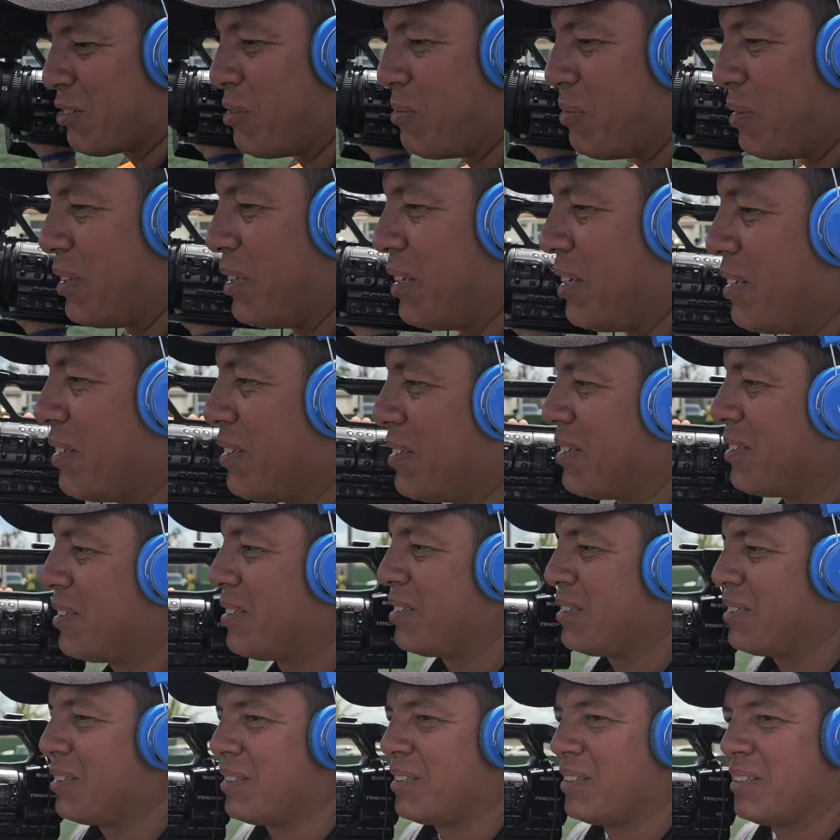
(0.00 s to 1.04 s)
com Você
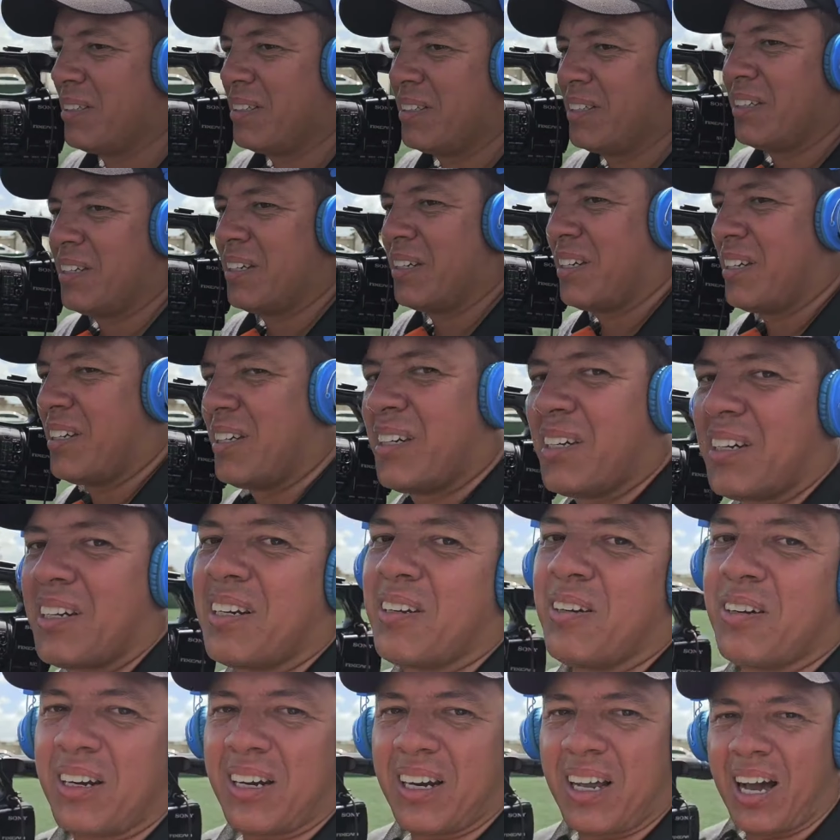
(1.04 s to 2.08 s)
acompanha a minha live também?
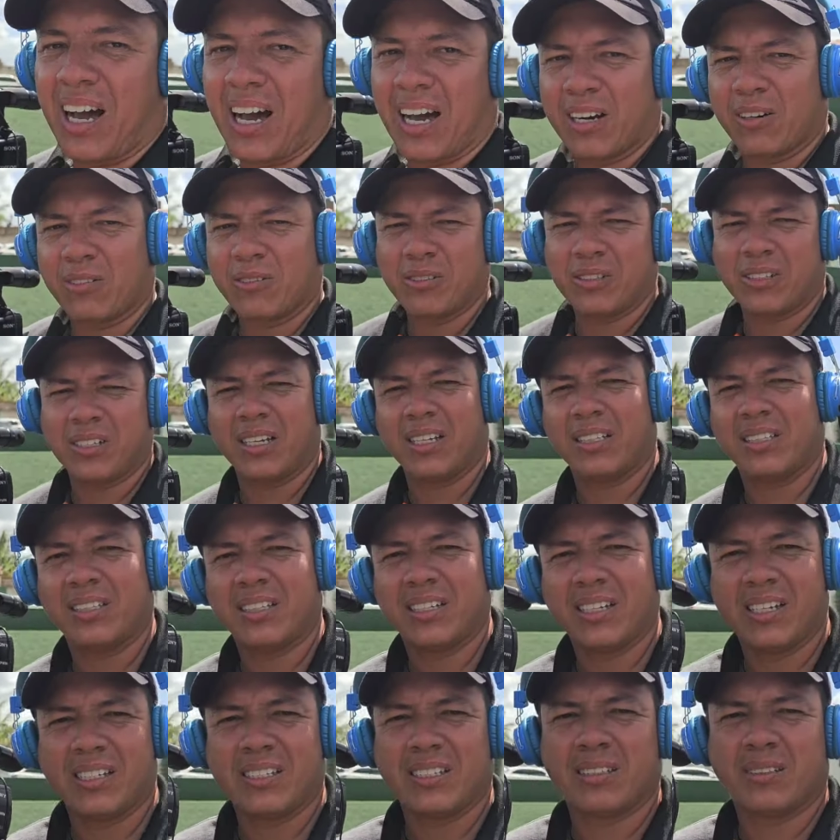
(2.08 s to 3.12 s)
Claro, com
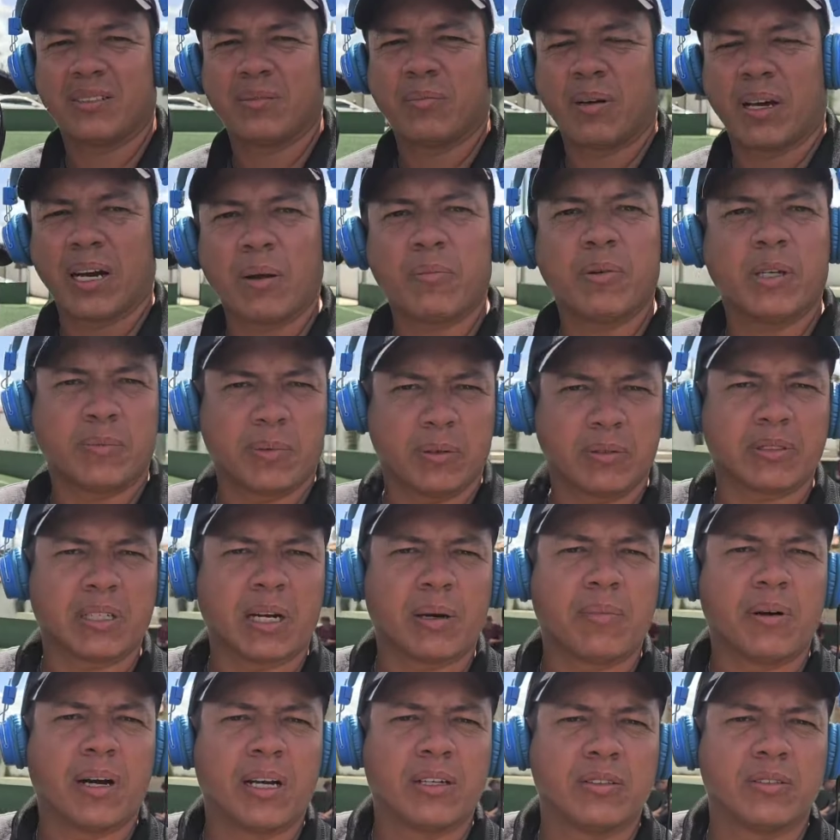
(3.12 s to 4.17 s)
certeza. Parabéns é. pelo
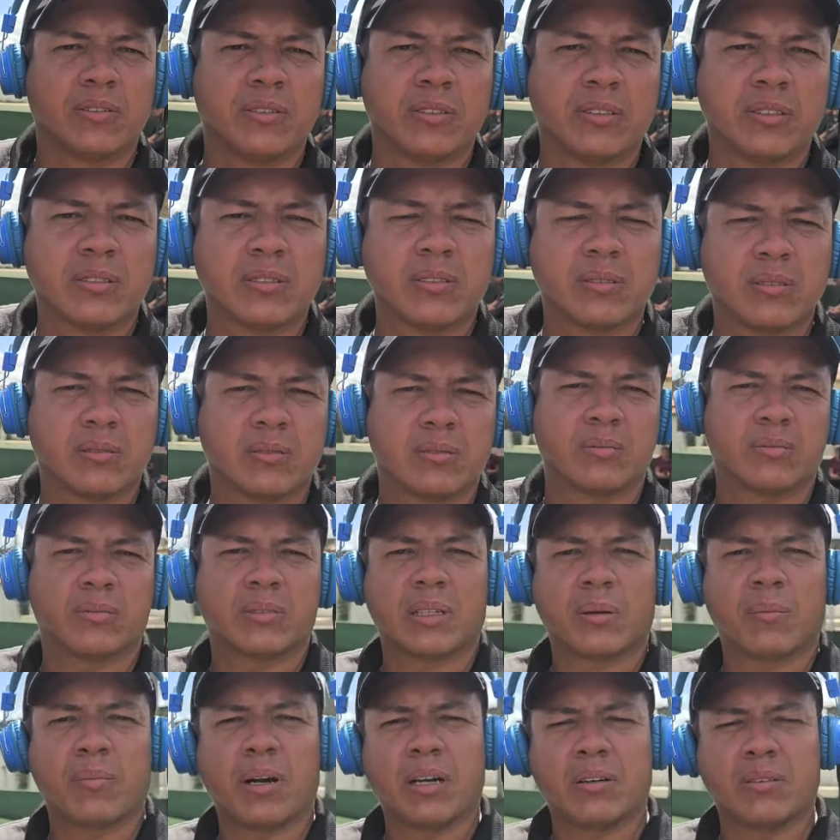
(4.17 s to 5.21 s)
trabalho, viu?
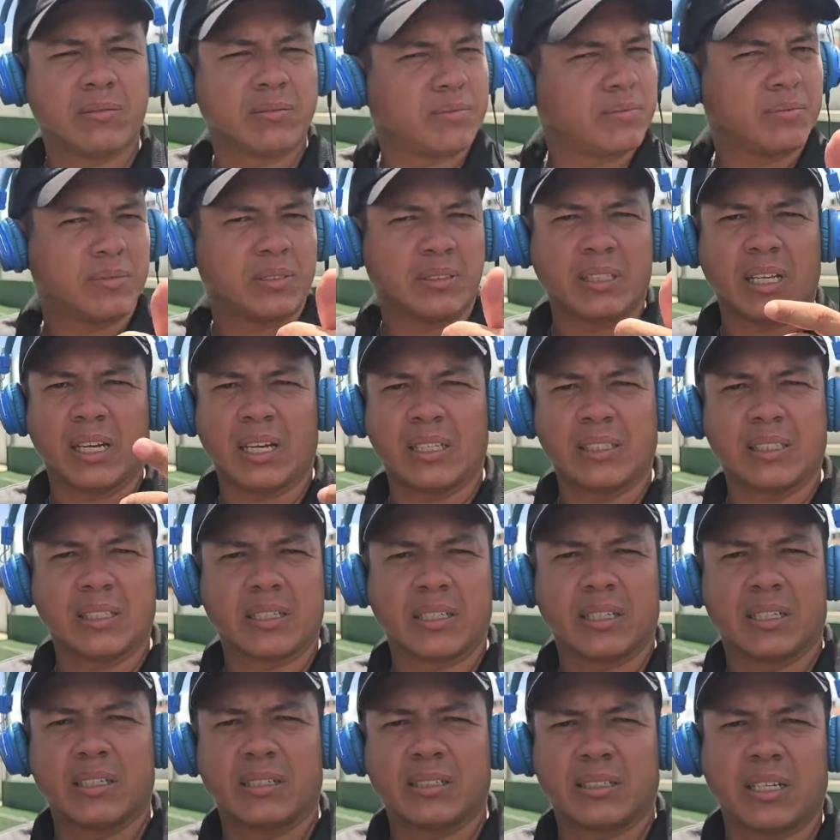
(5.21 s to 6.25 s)
Trabalho excelente
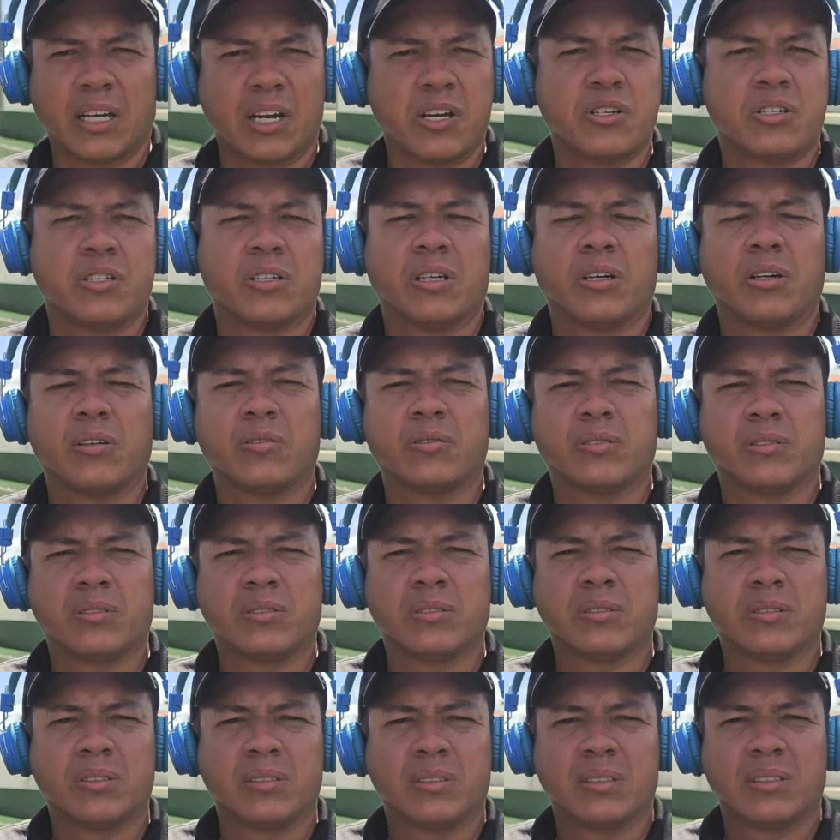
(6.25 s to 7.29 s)
aqui nessa região, viu?
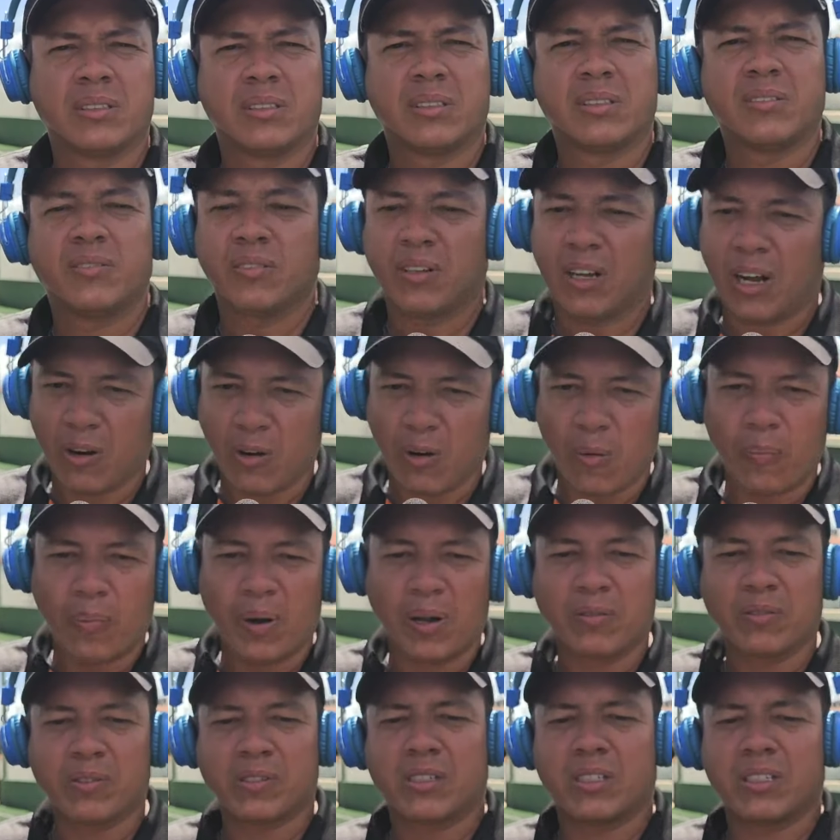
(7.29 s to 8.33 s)
Obrigado. Eu
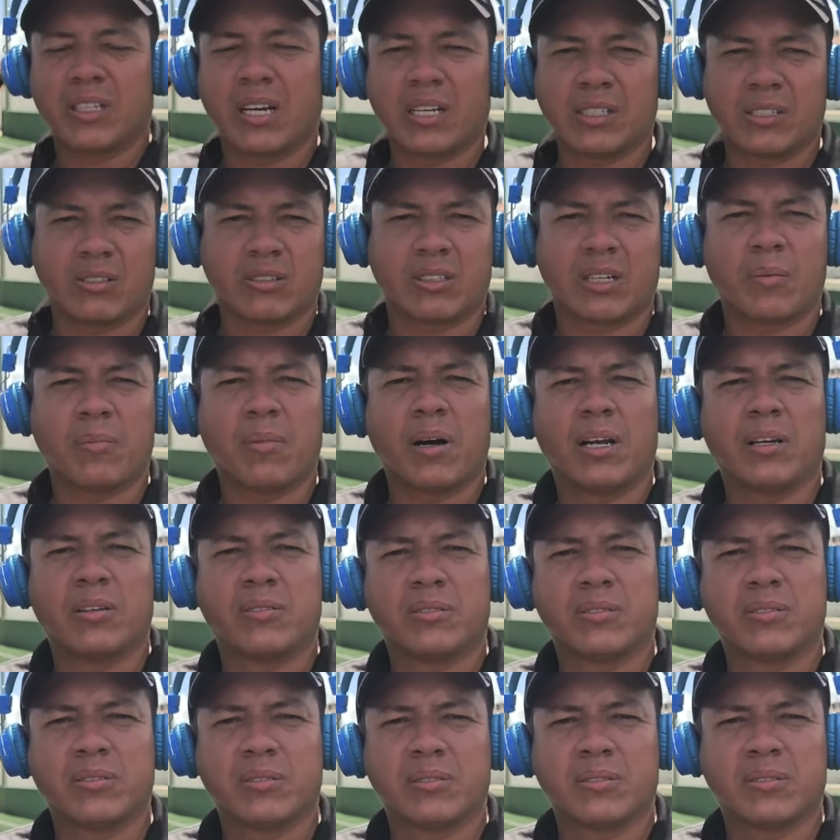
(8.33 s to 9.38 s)
acompanho você direto seu trabalho,
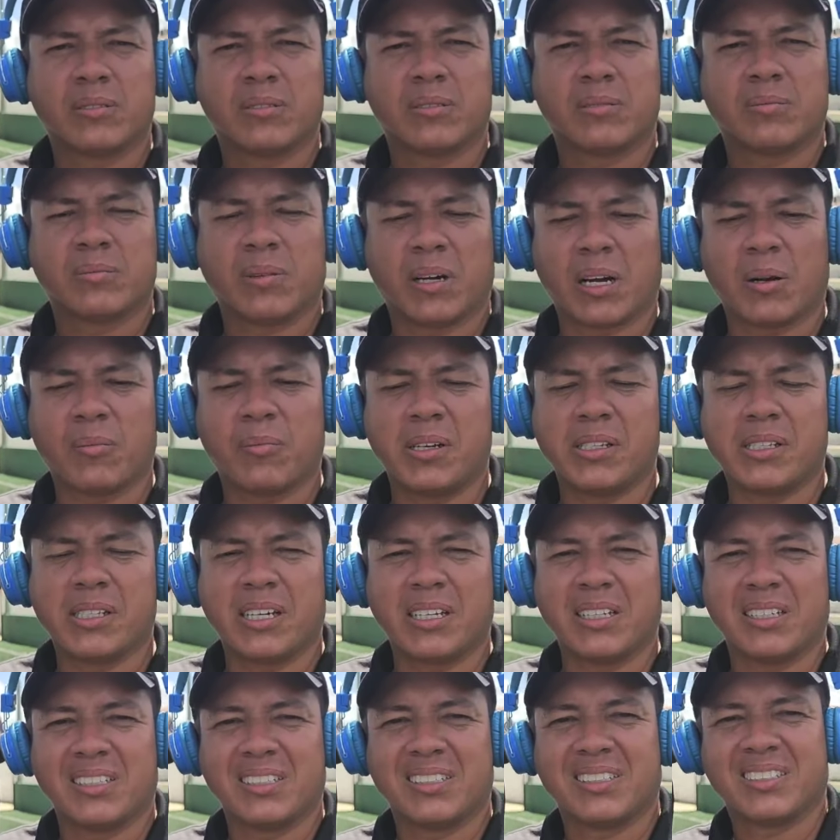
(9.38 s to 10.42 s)
viu? Parabéns
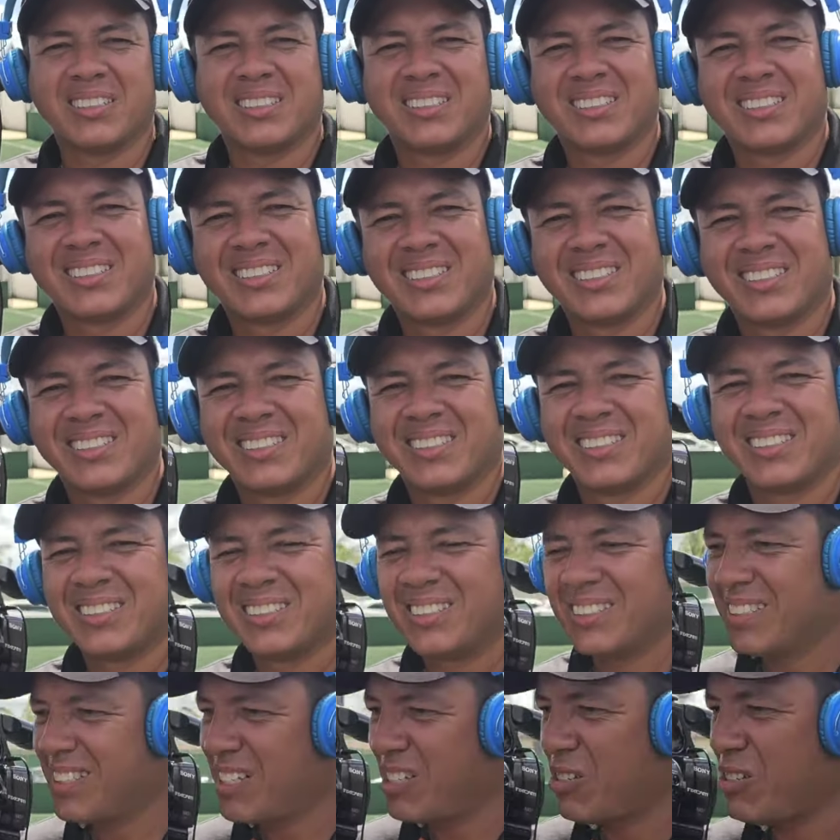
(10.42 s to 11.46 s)
aí. Valeu, meu
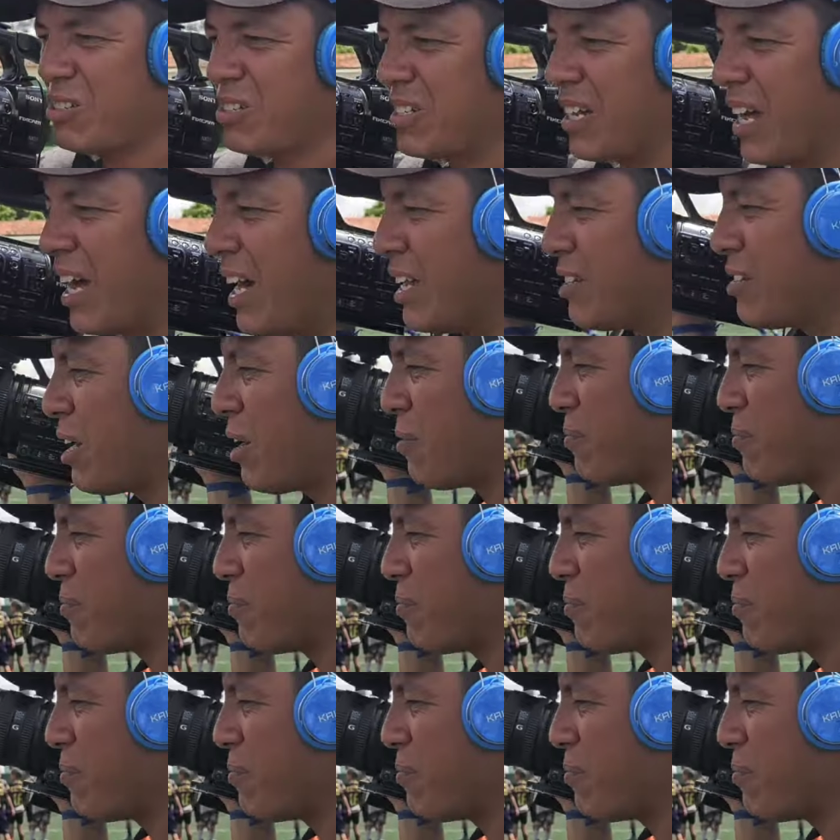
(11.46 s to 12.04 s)
amigo. Bom trabalho. Aí.